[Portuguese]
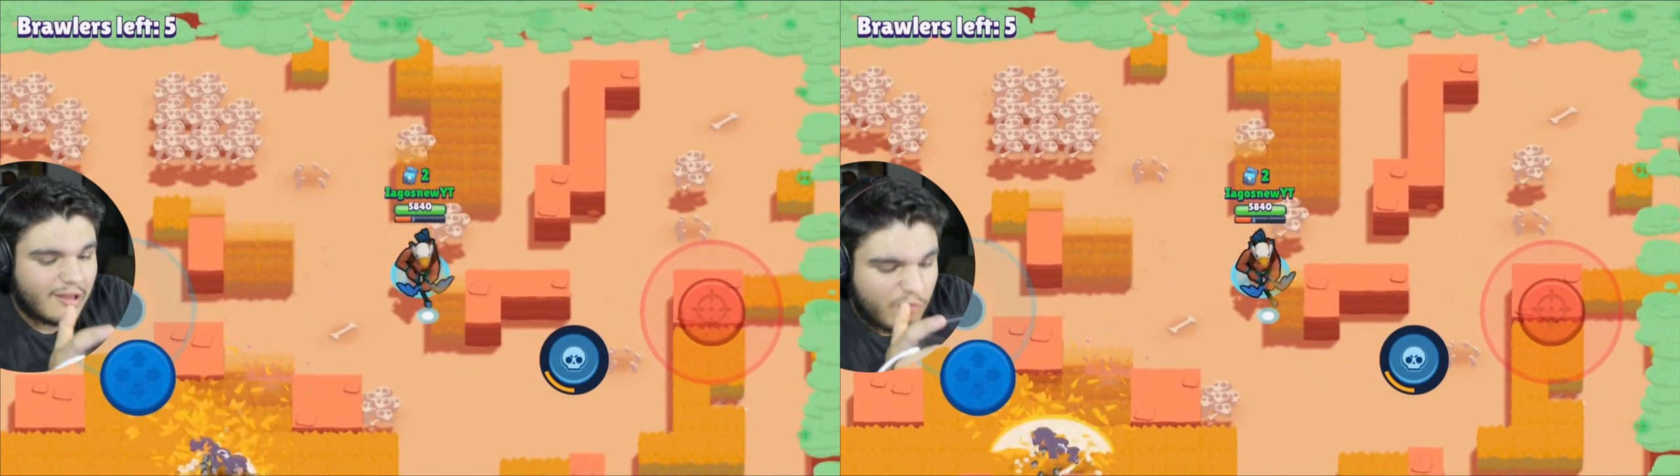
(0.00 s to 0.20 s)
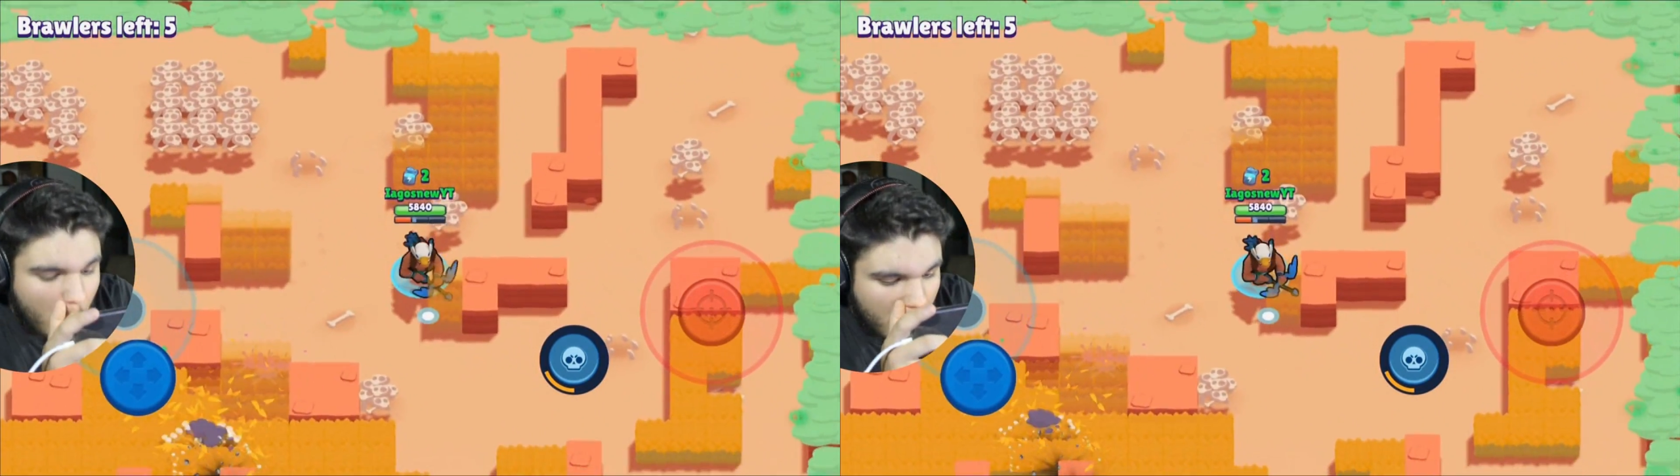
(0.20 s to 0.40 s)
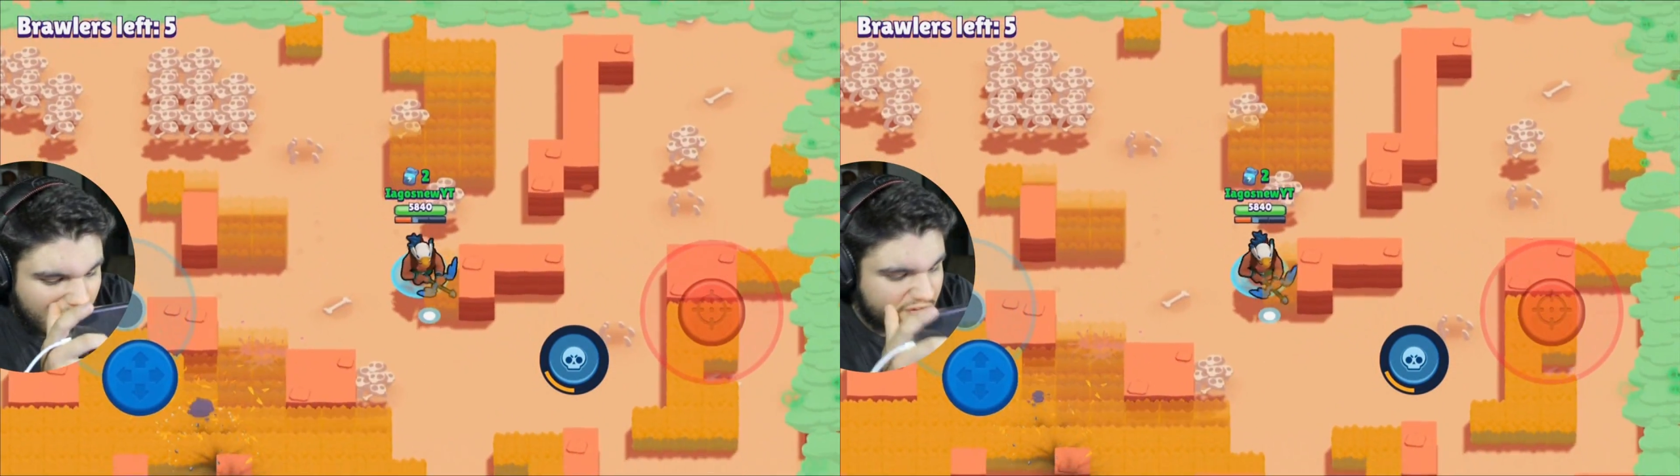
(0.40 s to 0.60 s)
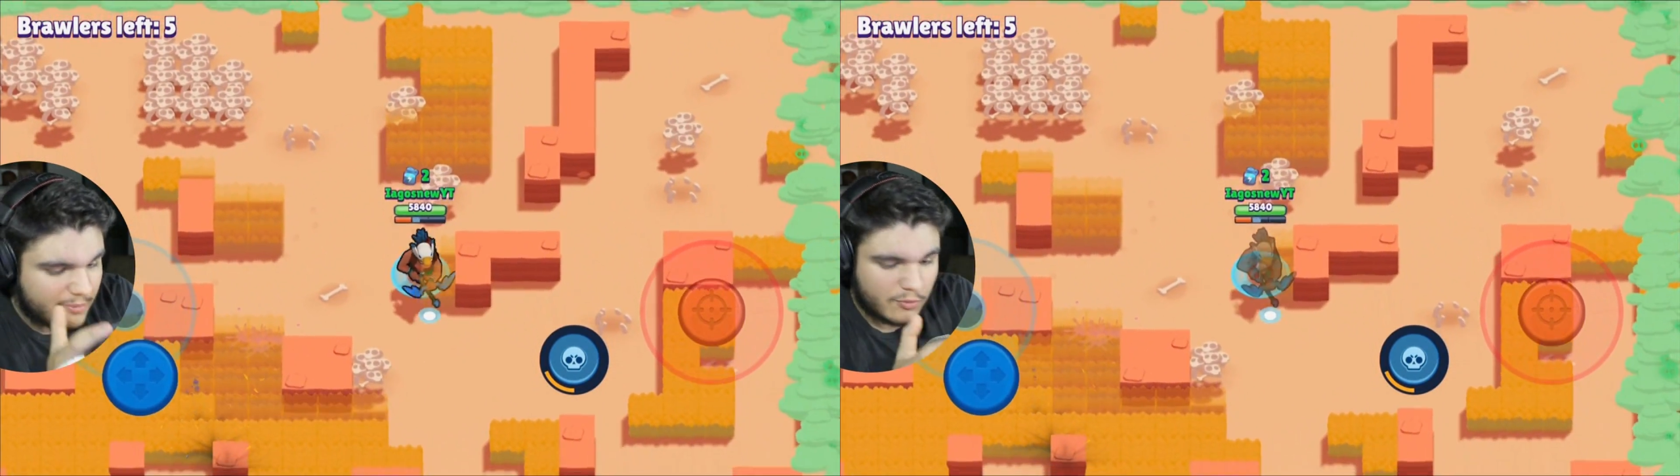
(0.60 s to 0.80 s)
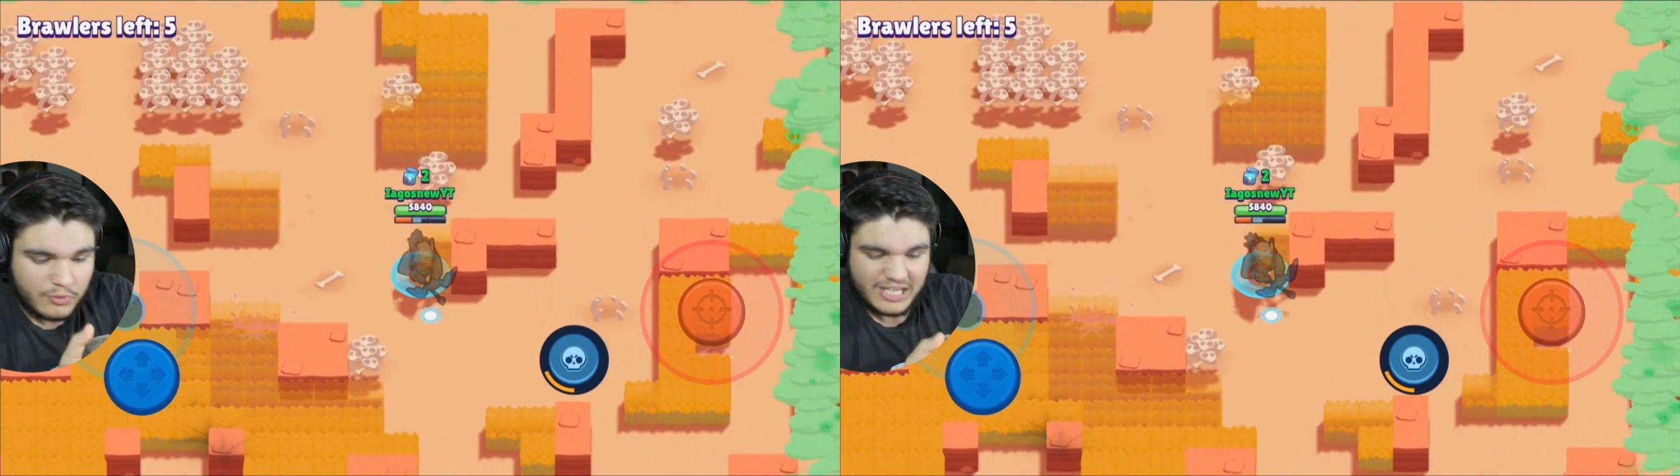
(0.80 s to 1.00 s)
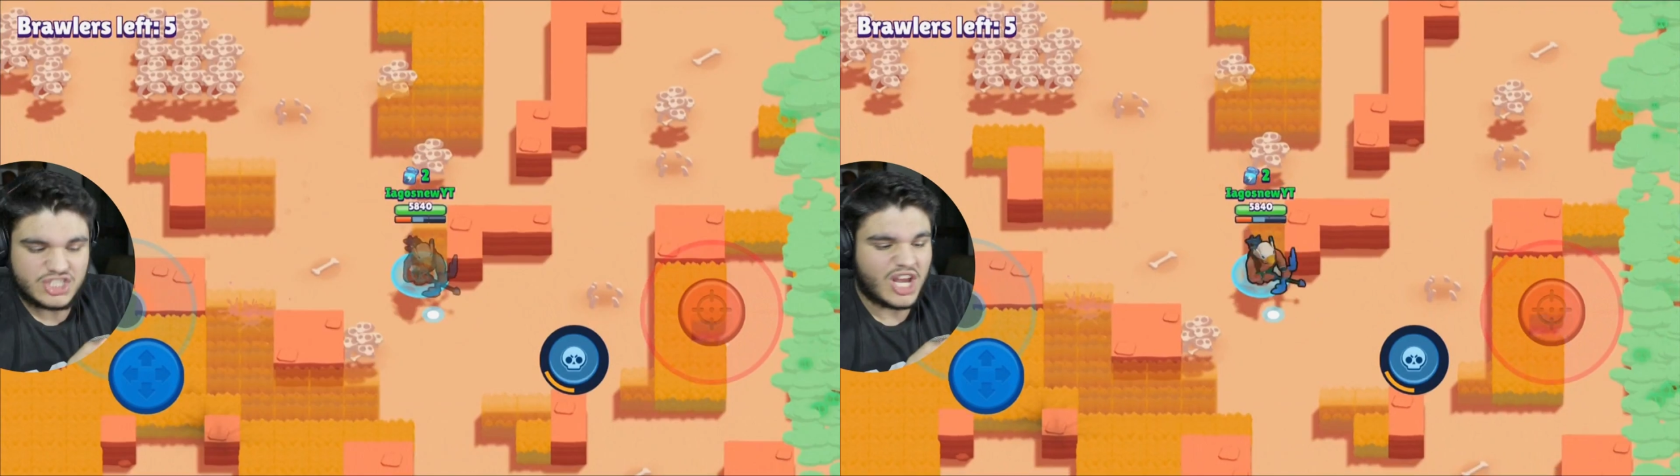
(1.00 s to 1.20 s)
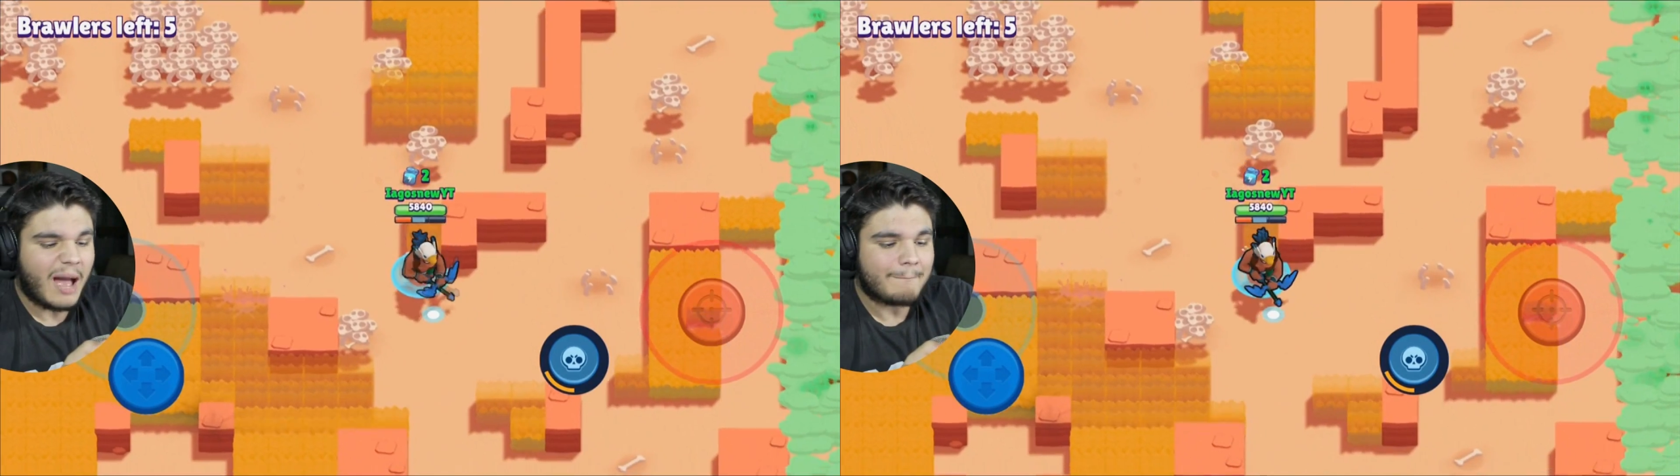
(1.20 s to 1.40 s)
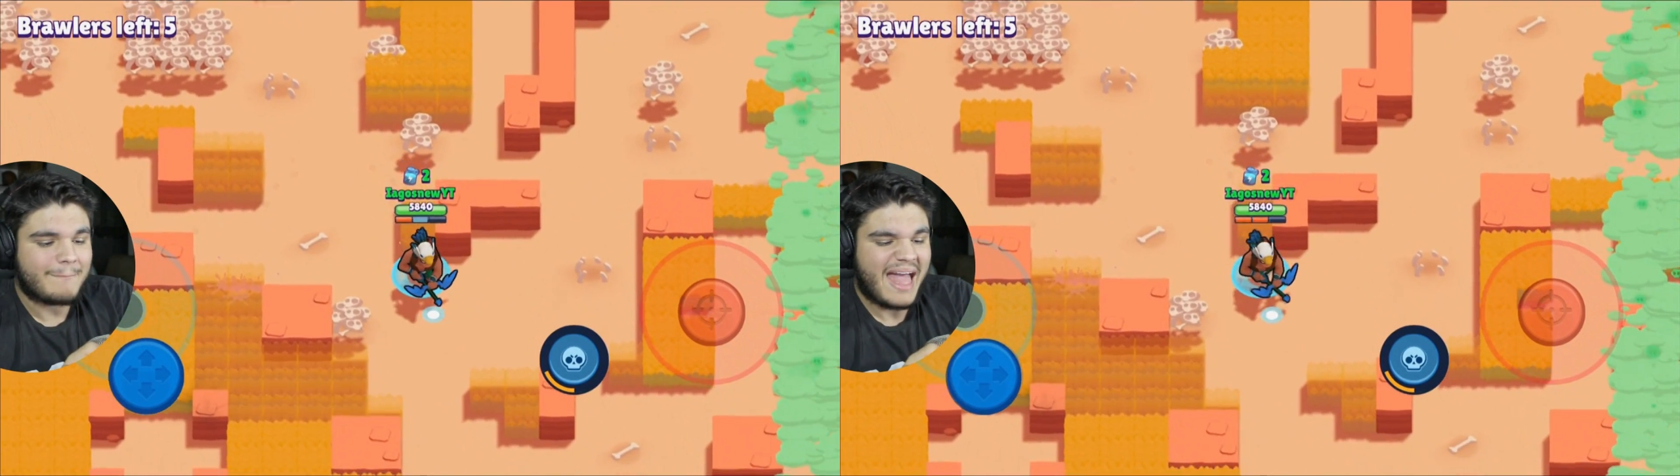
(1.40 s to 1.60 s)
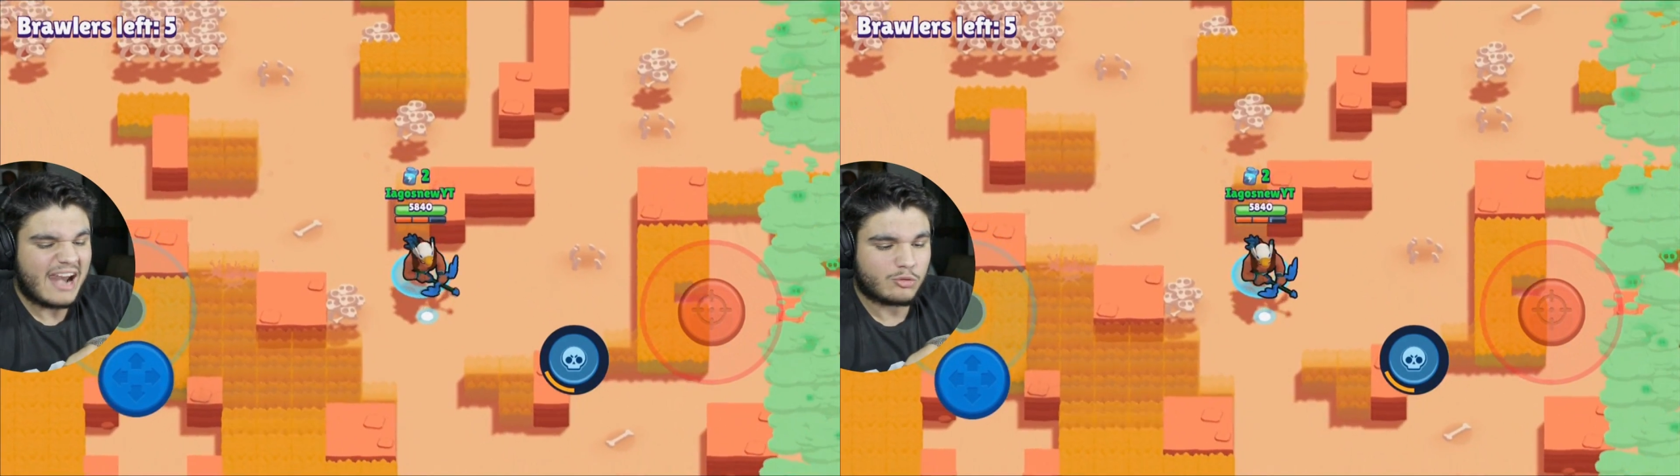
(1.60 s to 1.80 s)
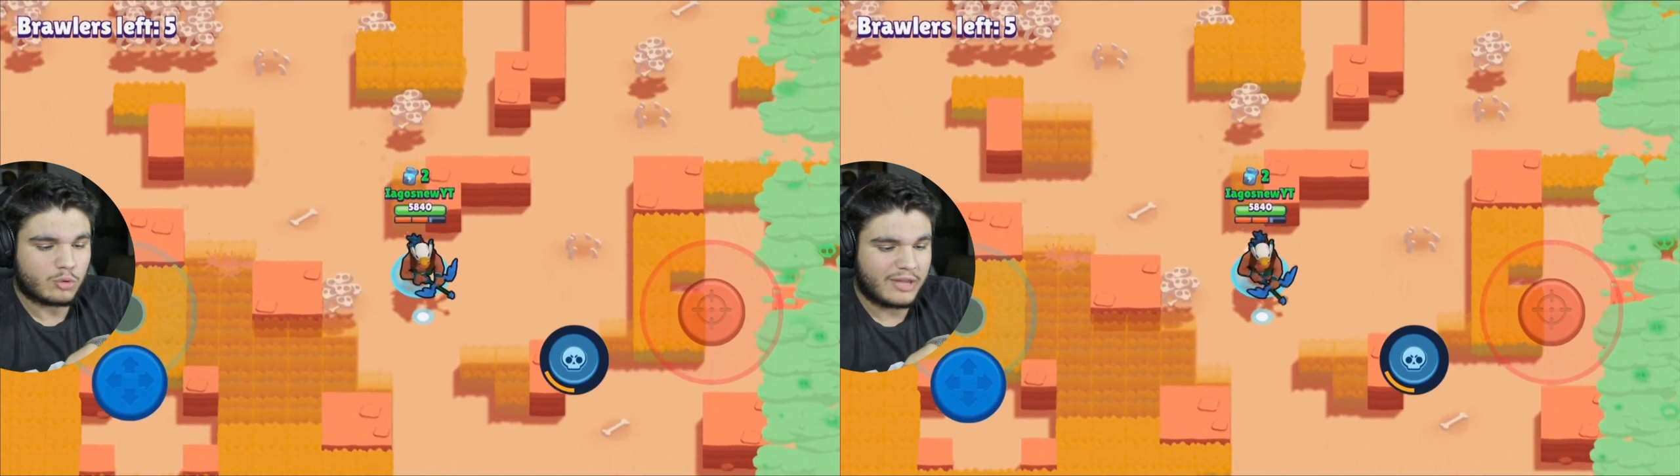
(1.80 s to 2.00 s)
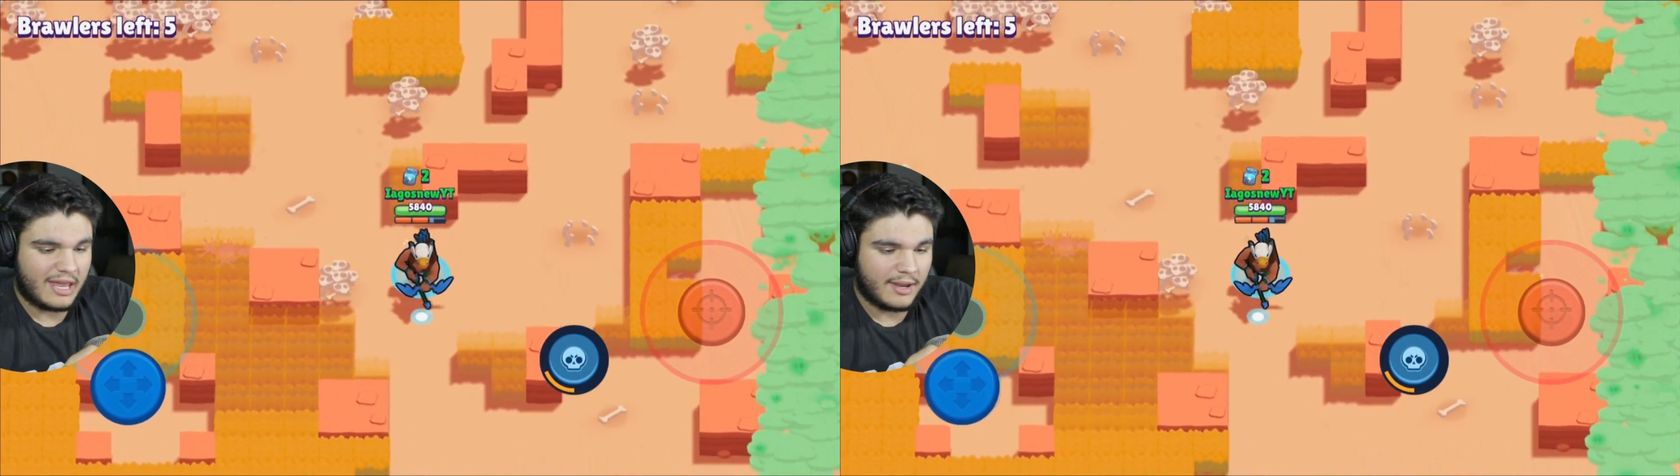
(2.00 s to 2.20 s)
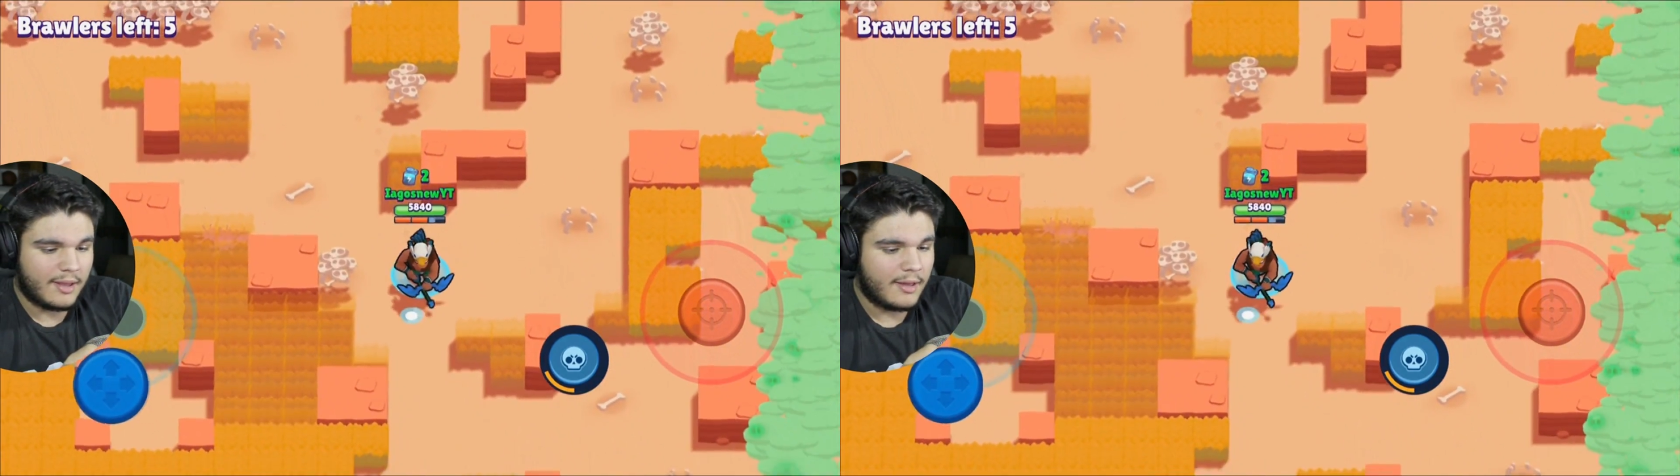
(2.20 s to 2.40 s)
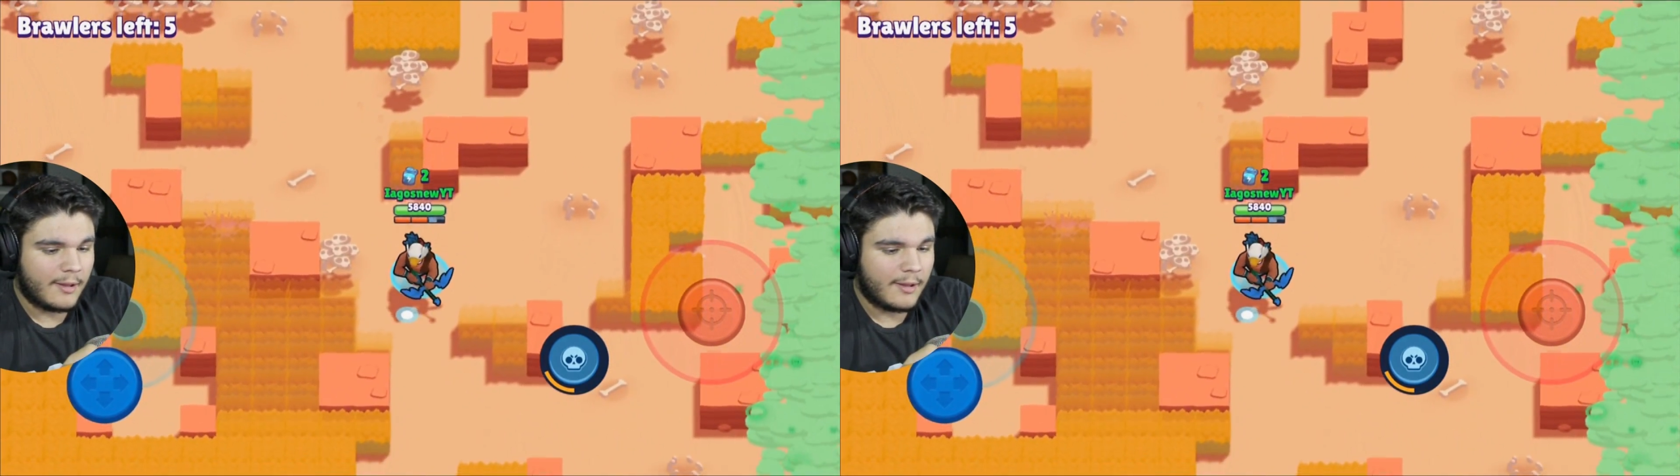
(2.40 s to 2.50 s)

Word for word: Ele tava com pouca vida, mas não vou nem chegar perto dele